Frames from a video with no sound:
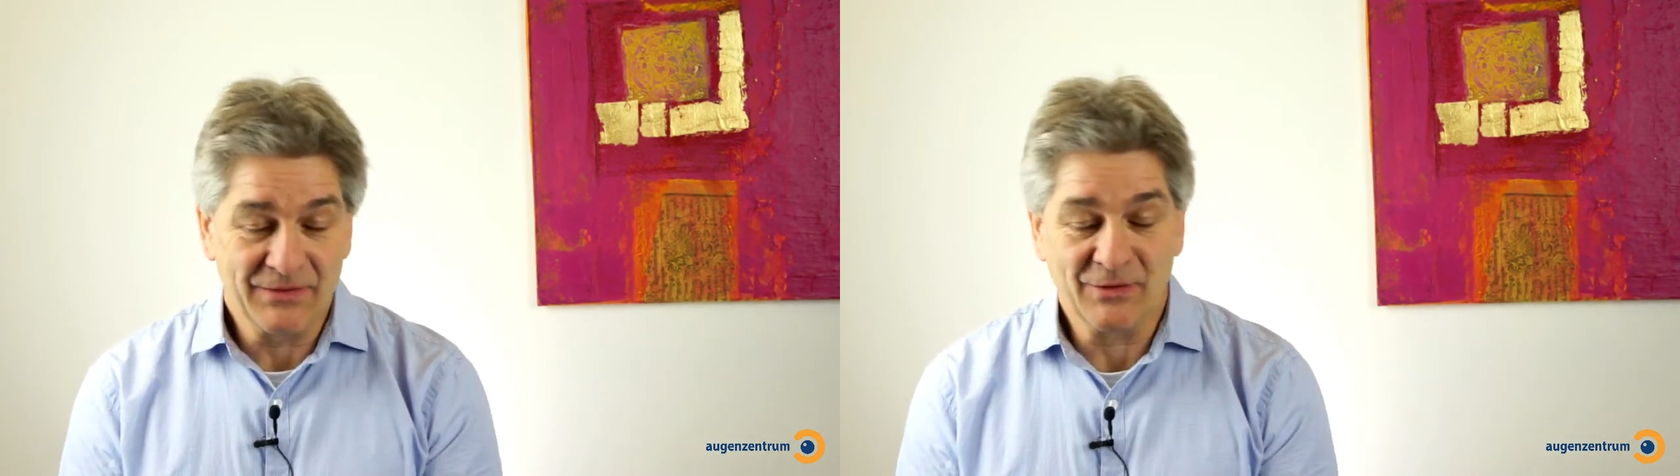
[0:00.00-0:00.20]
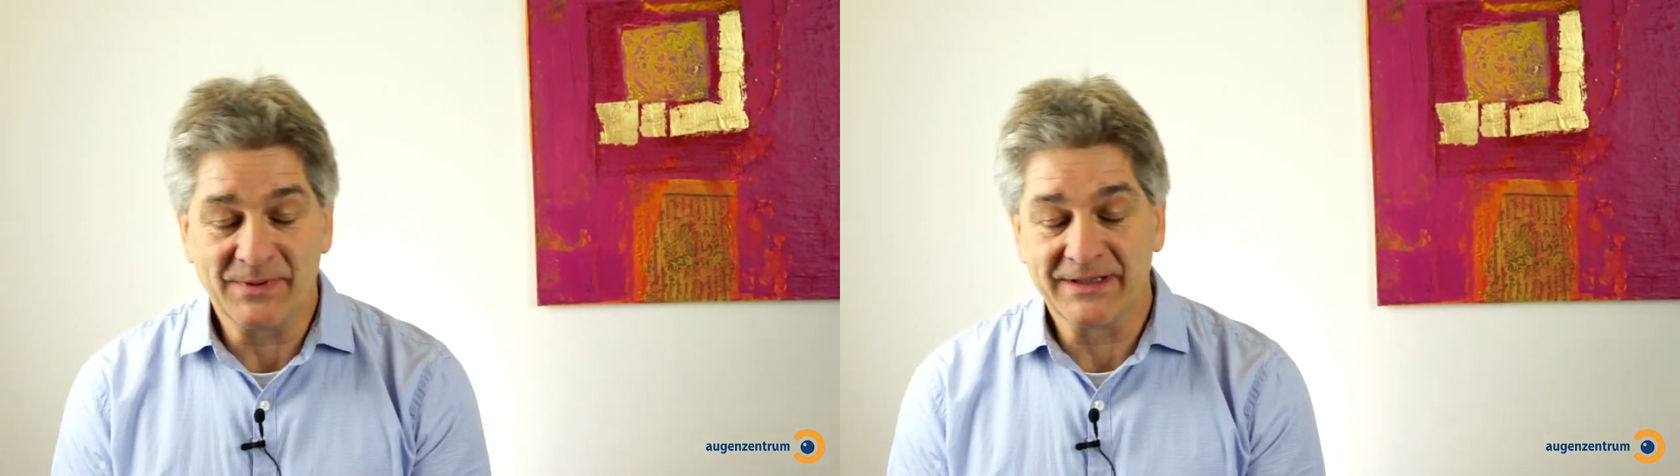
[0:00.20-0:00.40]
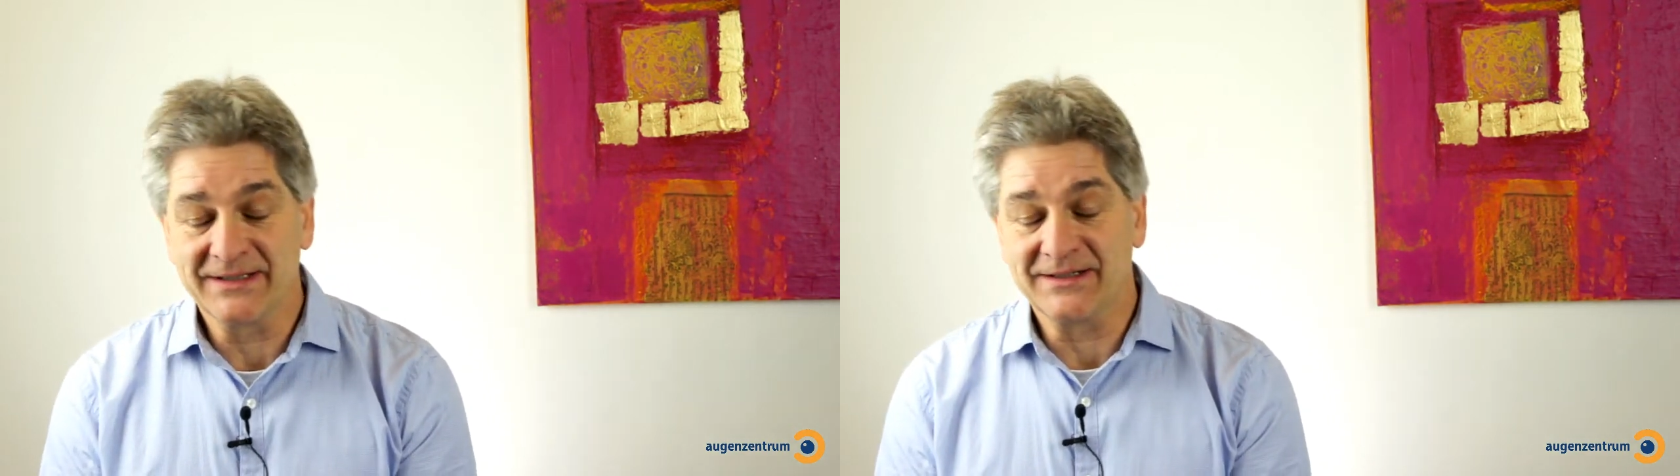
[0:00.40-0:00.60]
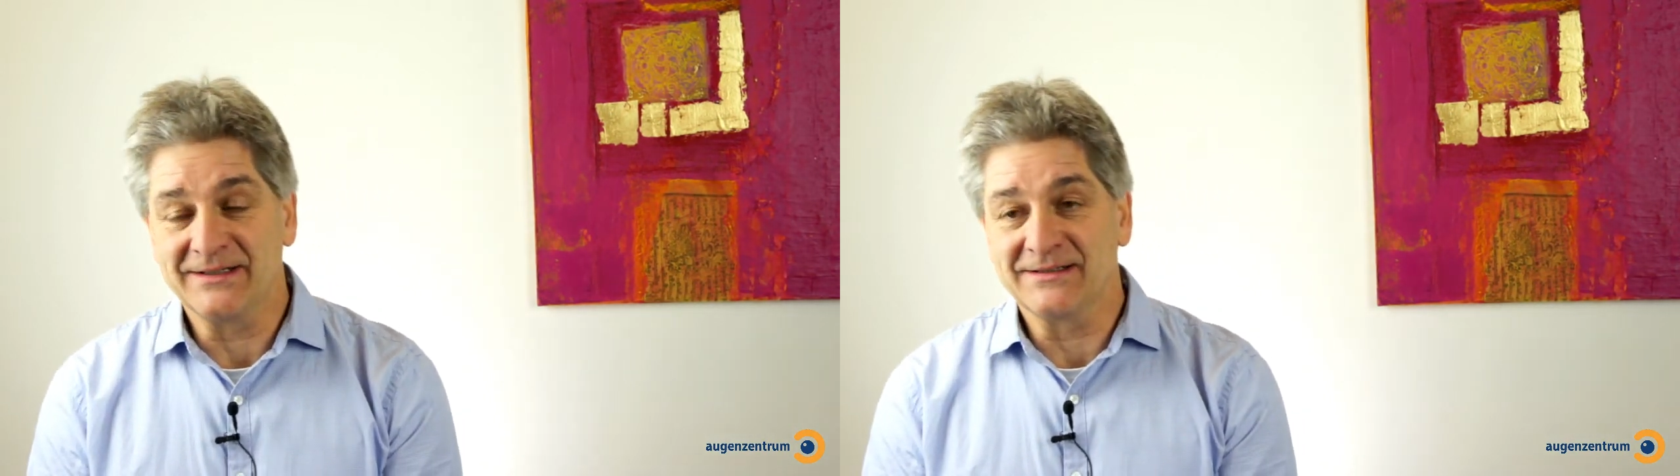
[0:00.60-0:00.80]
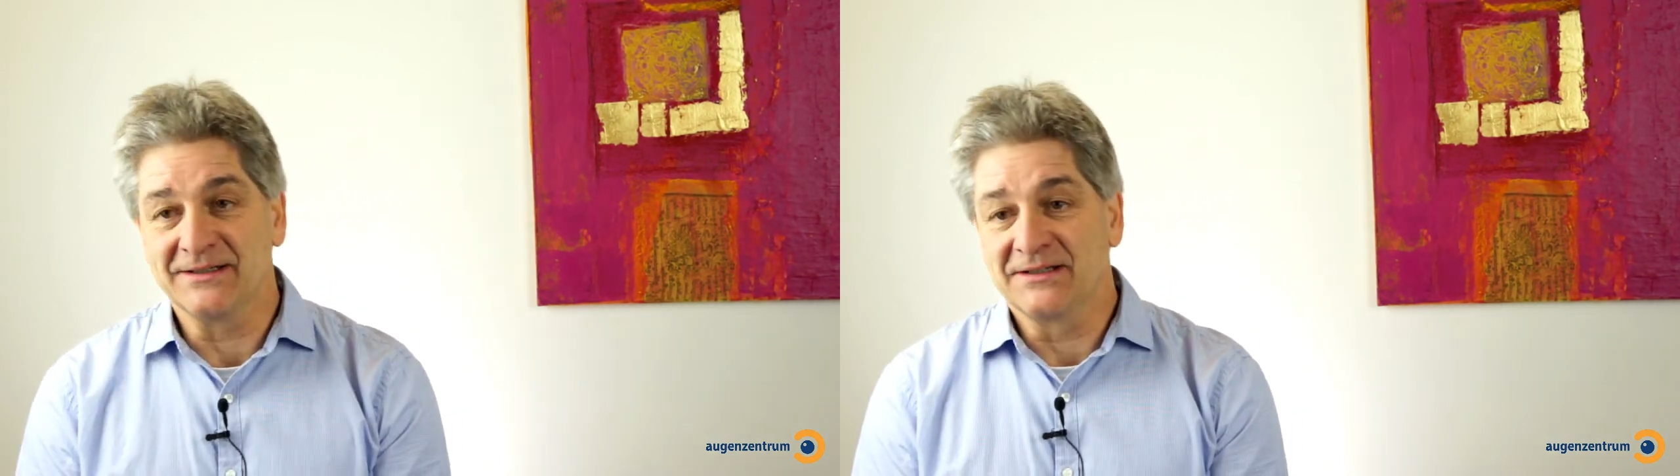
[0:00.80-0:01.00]

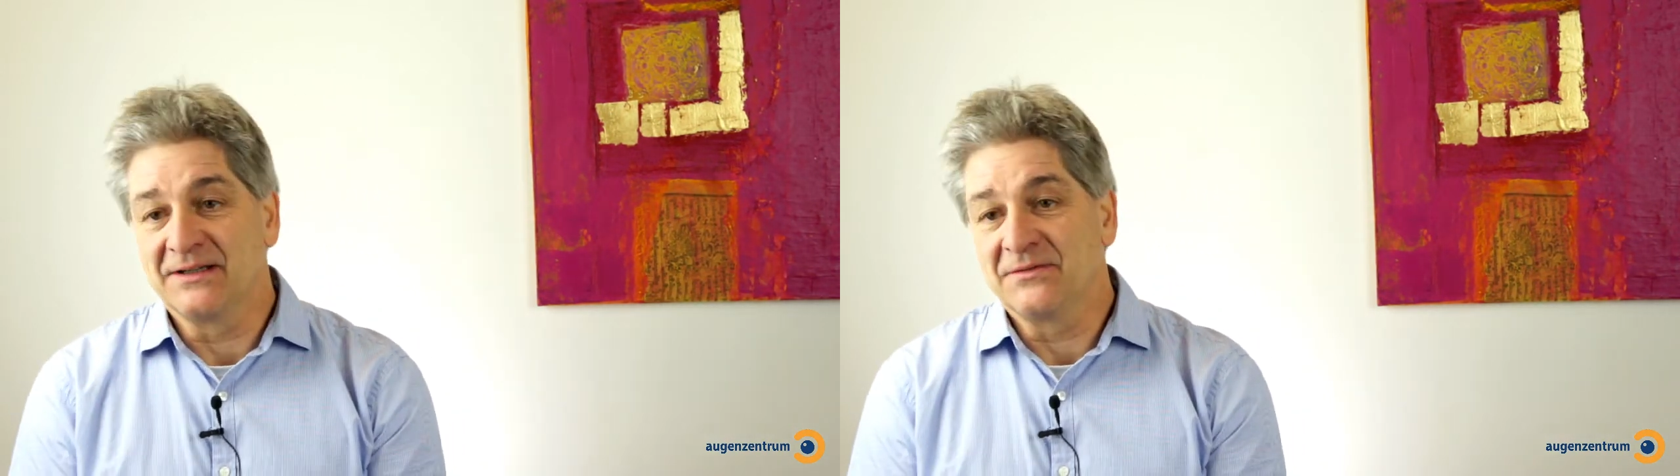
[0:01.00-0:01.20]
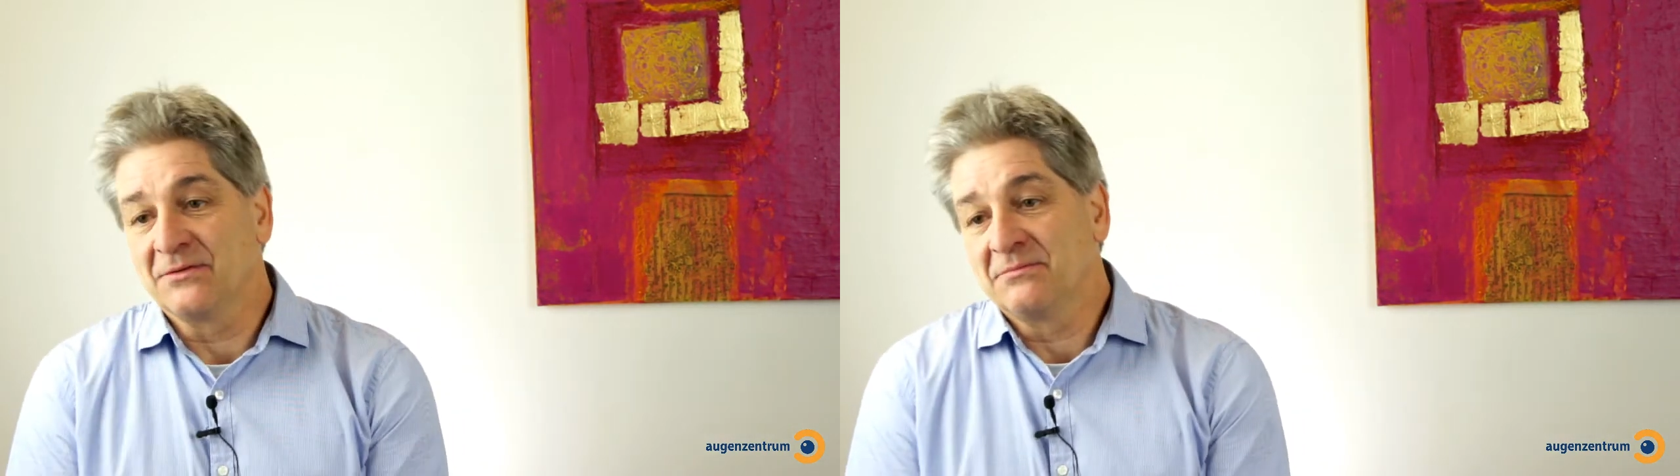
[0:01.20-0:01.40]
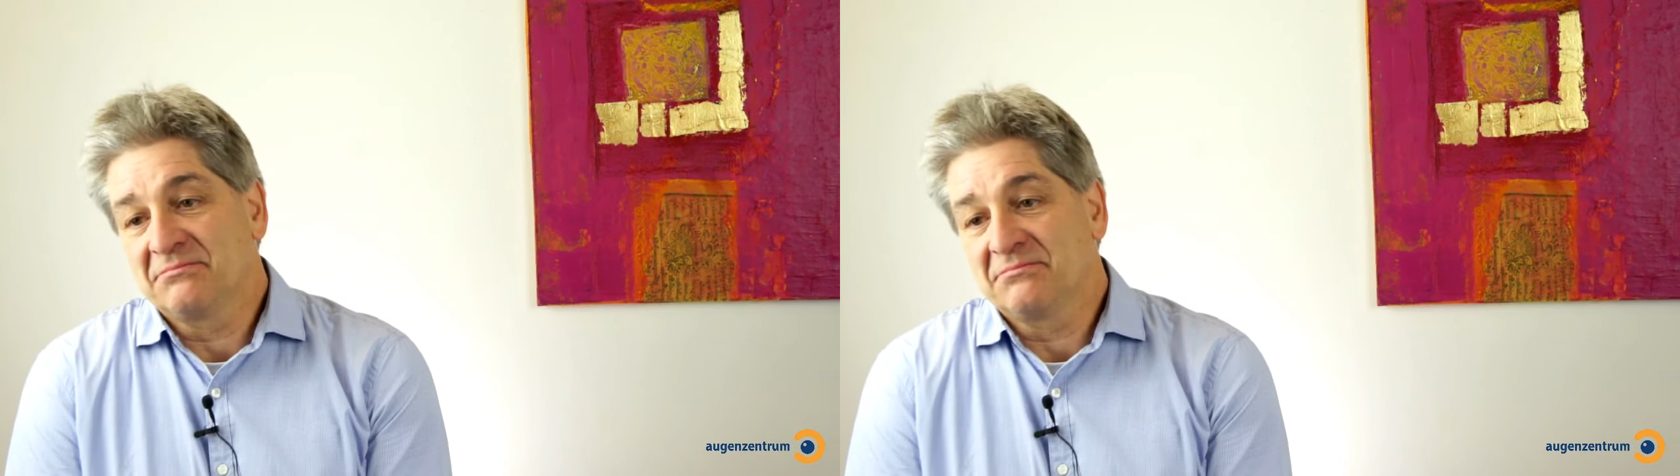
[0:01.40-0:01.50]
Operieren-Alternative. Und